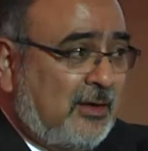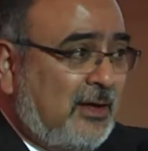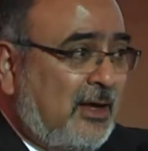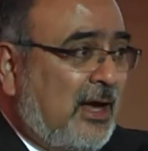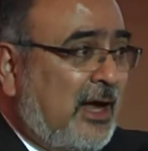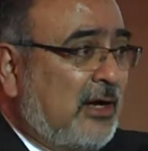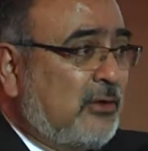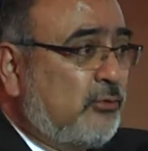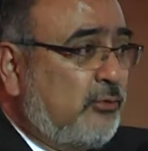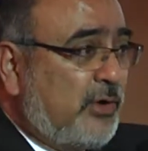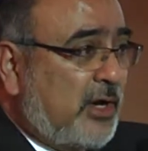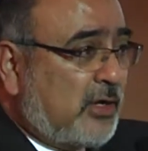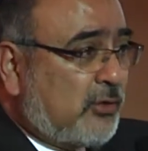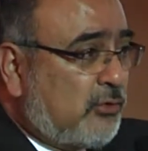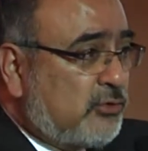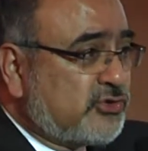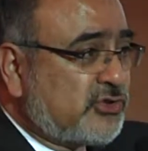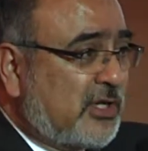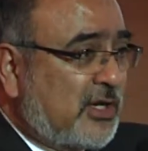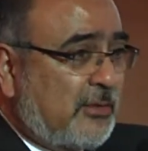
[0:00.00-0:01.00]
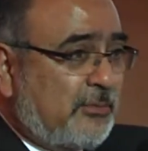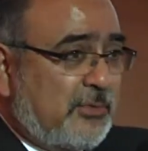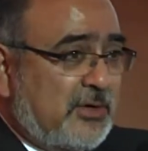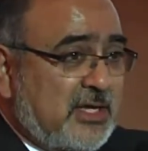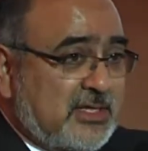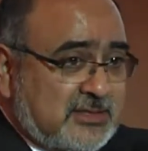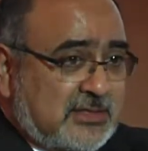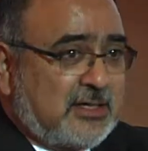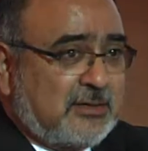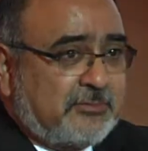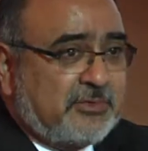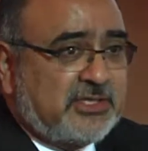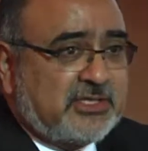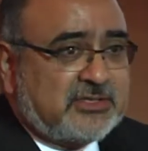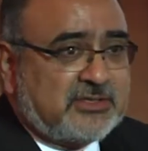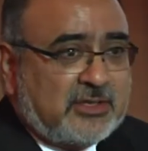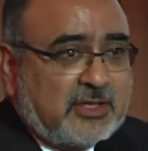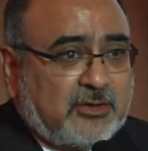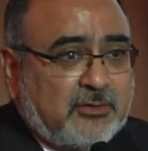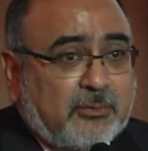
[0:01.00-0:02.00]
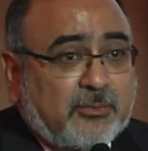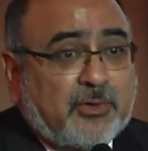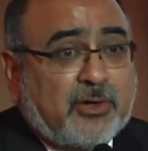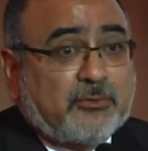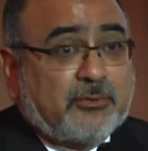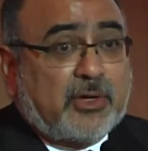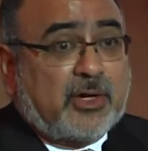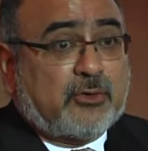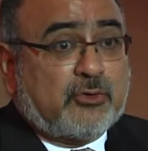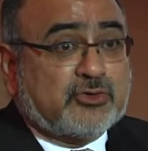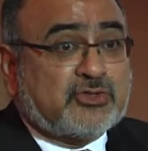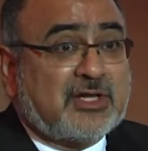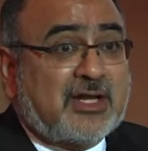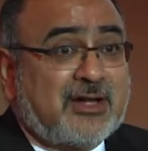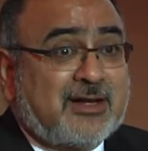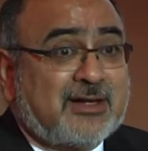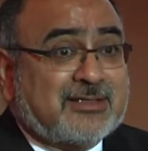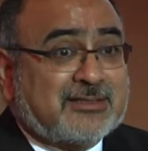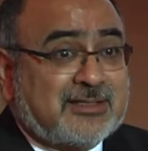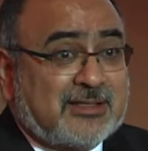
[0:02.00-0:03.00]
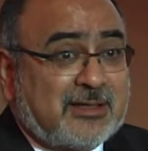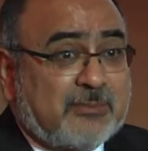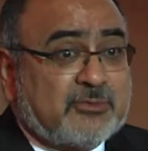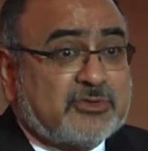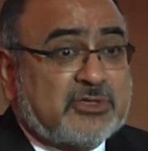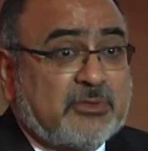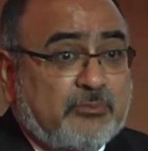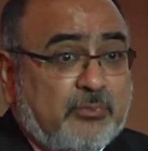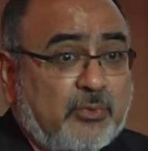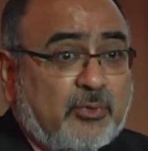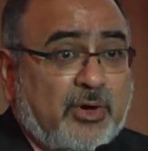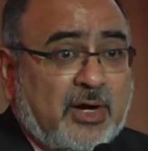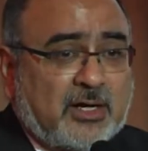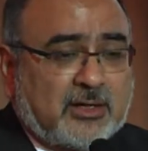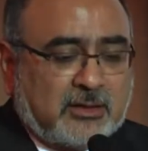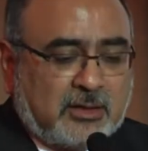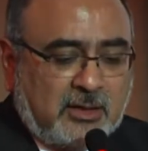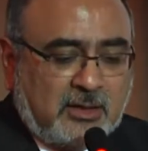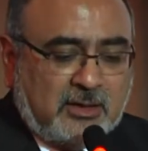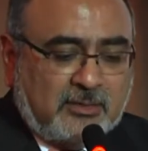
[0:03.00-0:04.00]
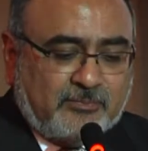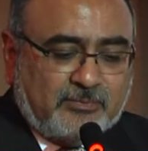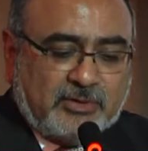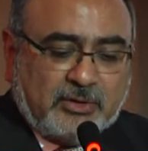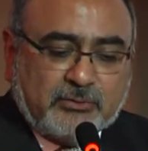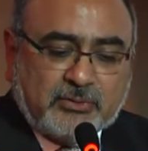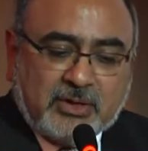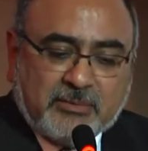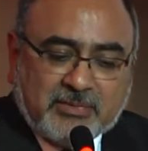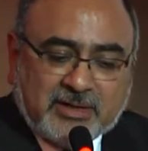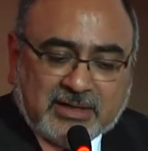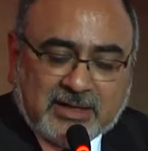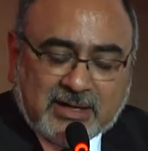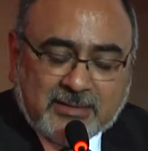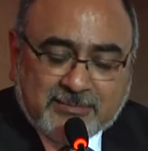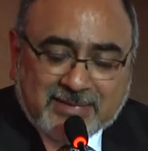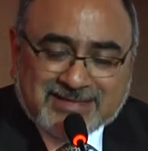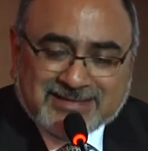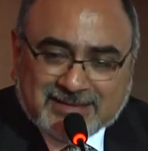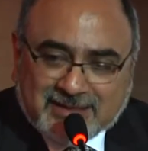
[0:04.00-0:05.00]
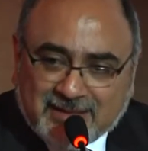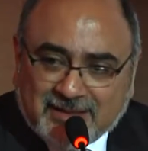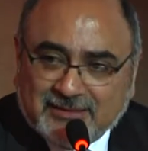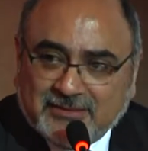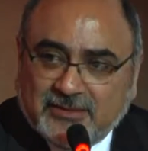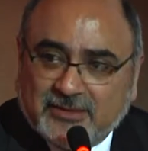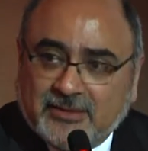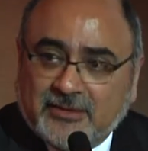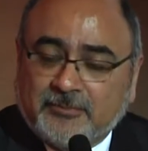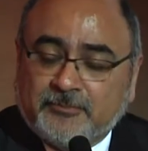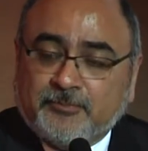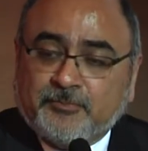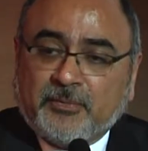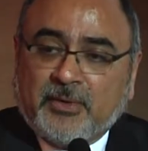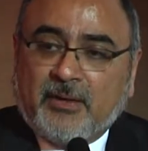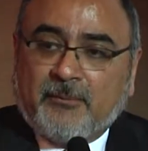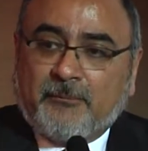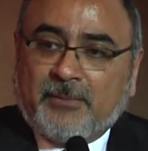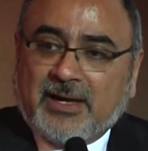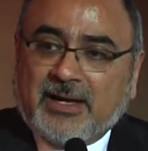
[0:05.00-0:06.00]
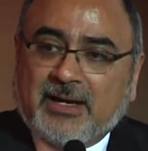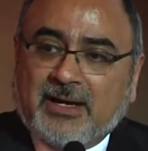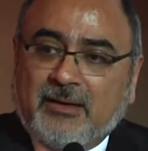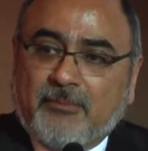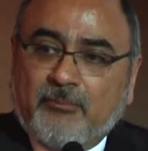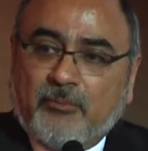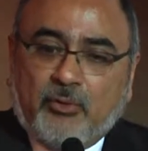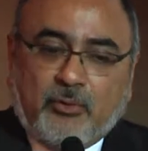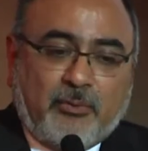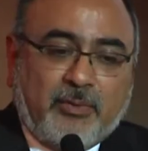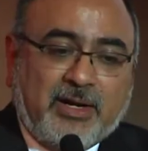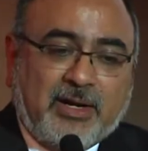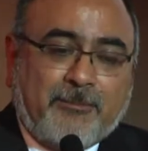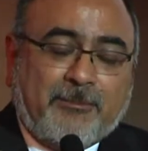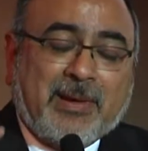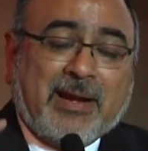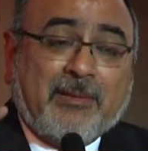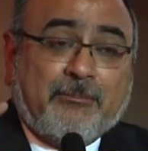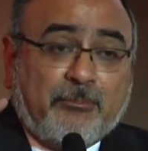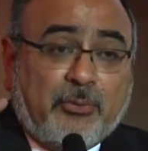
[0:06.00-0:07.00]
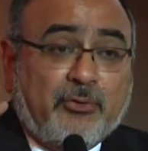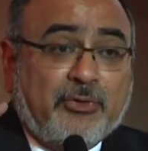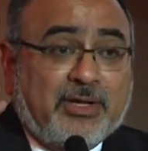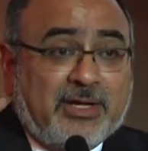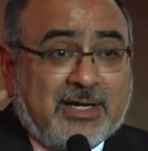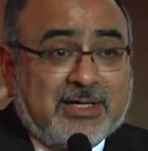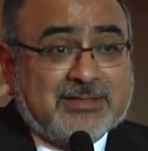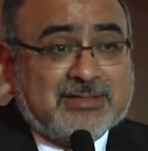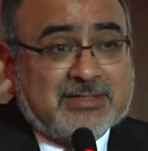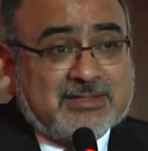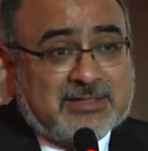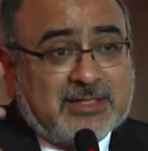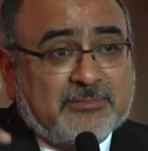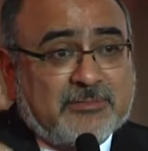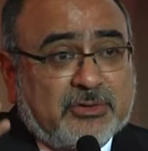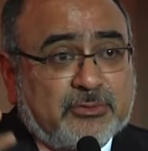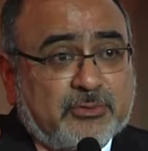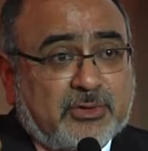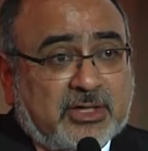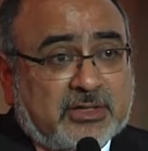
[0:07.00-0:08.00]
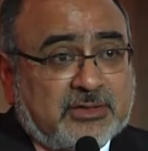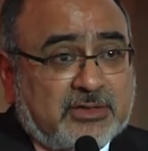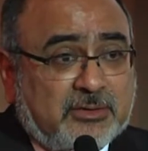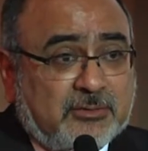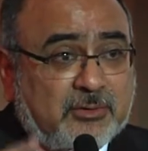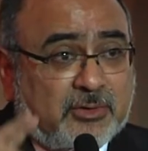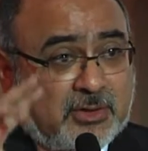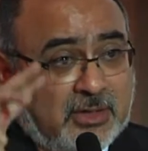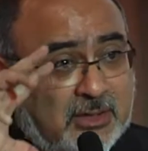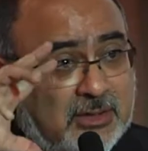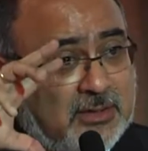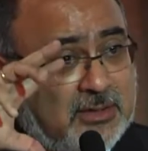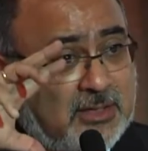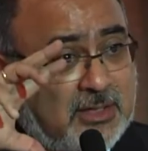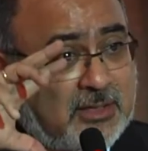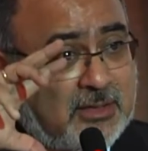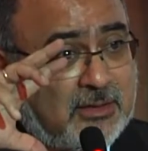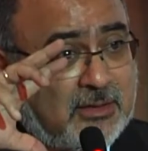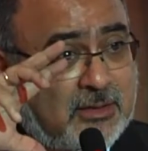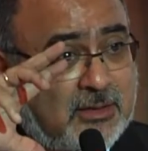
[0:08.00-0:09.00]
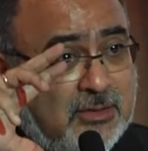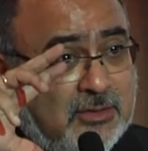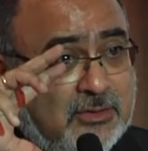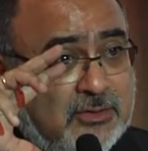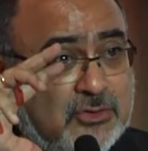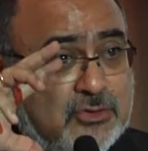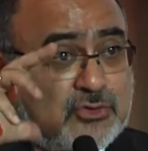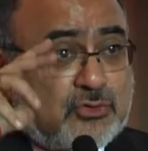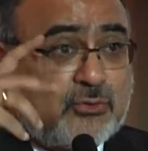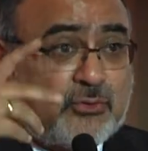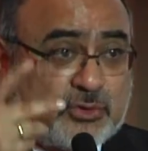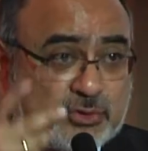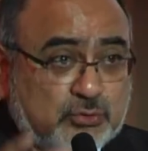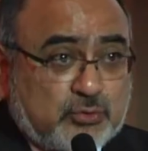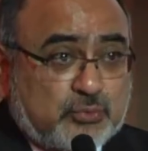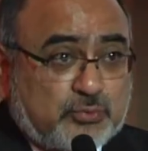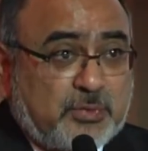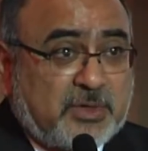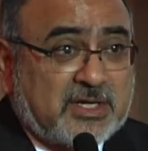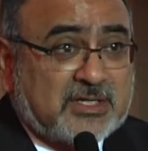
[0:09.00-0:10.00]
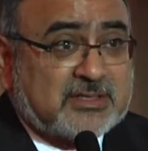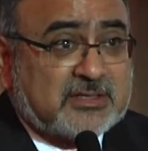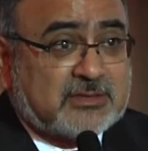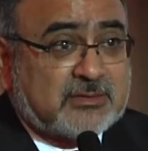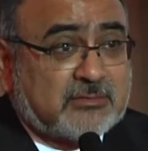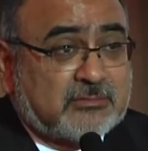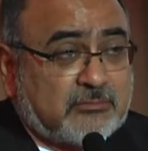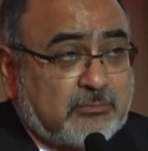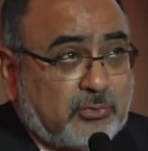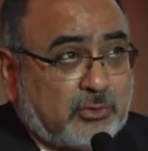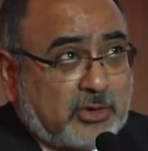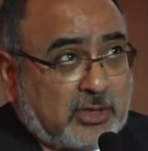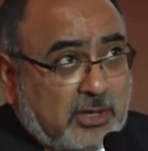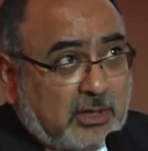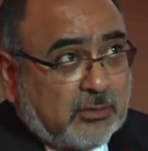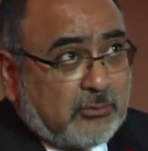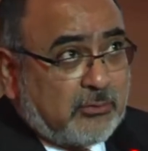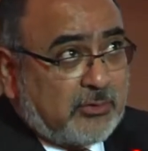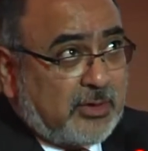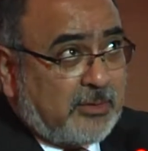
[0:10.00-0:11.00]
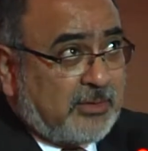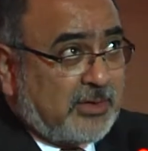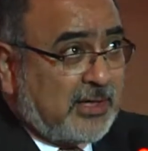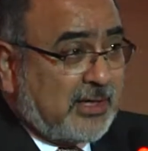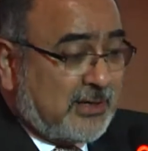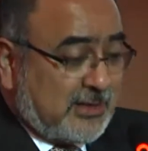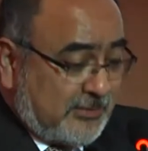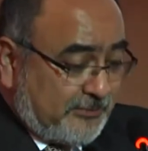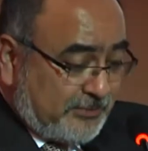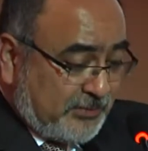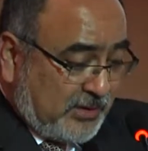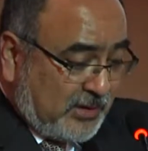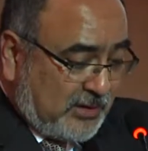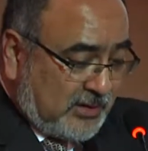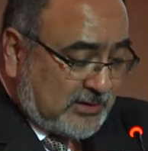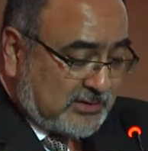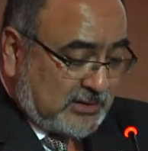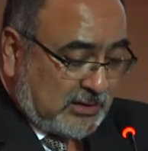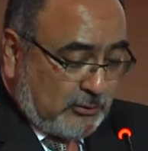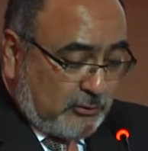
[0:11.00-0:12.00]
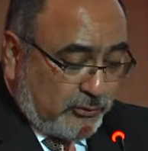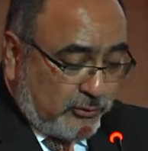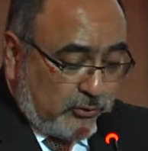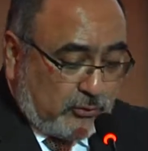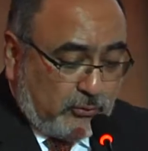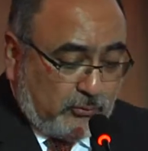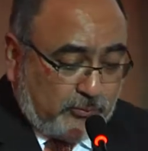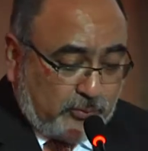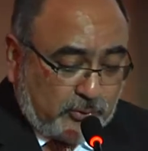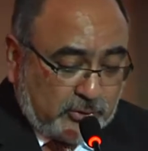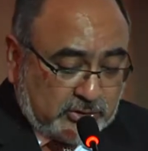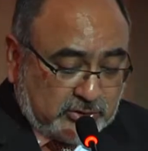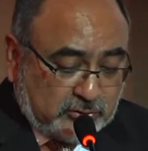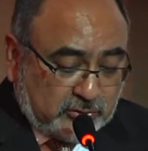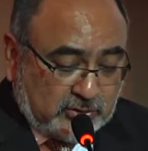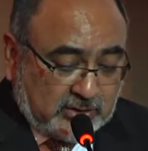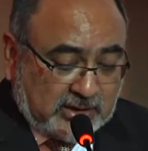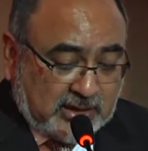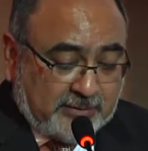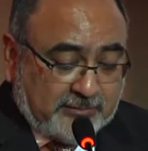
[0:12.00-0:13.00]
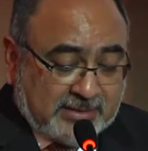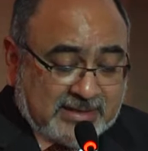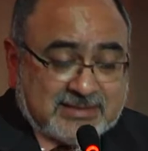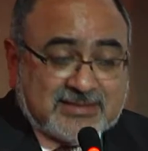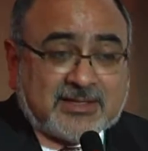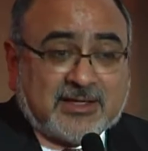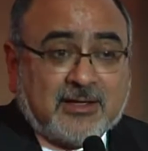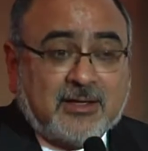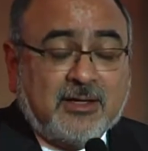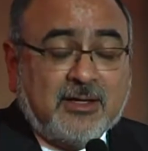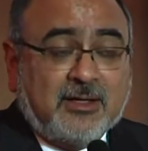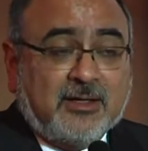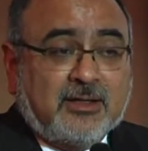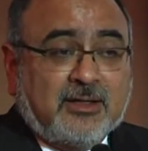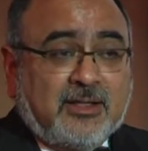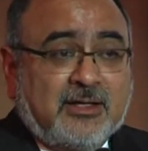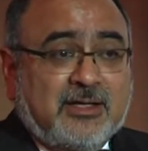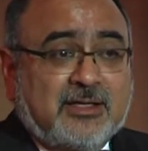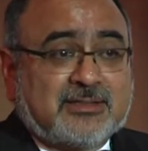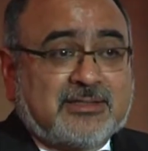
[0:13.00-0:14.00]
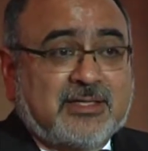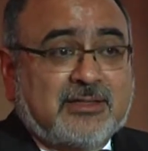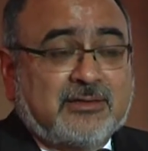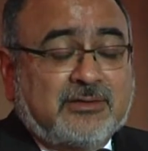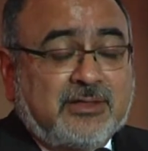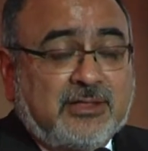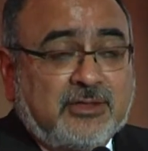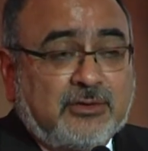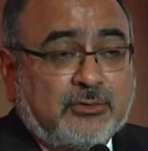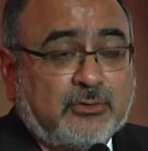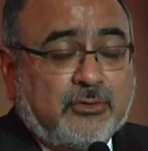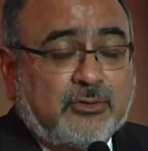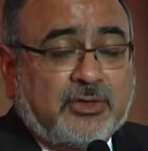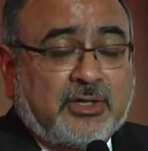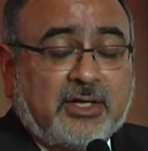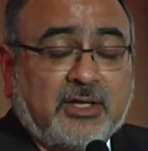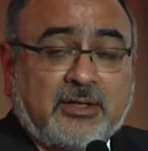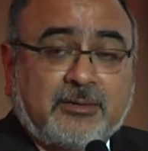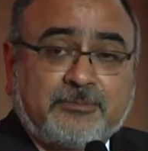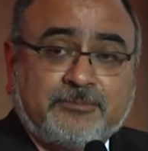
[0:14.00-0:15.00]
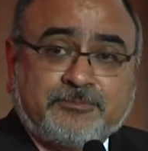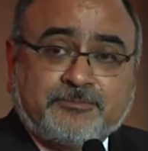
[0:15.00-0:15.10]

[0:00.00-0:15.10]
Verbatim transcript: Algunas cosas las puede hacer el ministerio, pero algunas cosas las necesitamos empujar de una manera más grande para volver para poner al sistema educativo en realidad sobre sus pies, porque de alguna manera está hoy un poquito de cabeza en el sentido de